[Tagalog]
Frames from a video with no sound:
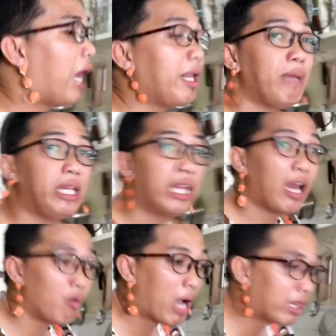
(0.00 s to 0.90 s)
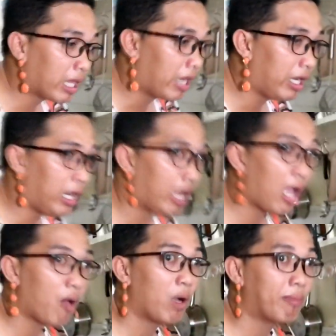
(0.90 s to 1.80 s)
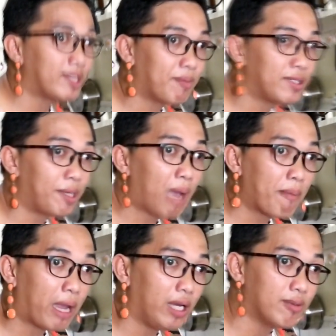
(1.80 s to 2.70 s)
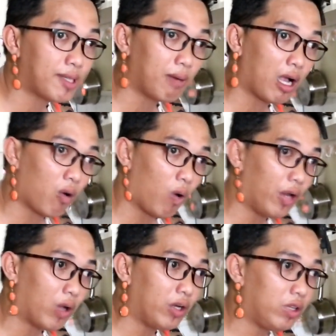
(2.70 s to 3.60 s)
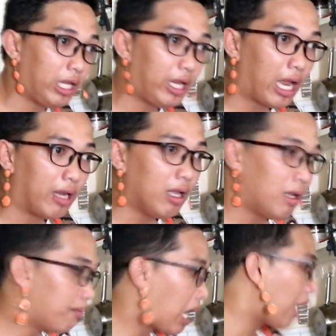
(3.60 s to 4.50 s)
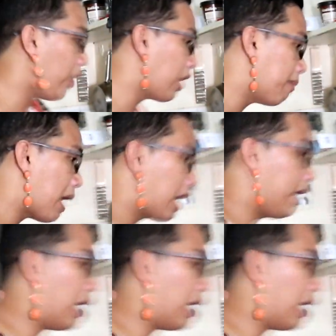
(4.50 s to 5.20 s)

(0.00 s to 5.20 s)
Arin mineral water ining eh, ha. Huwag basta-basta ipapainom sa mga kung ano-ano din yan. Baka kay kabagan,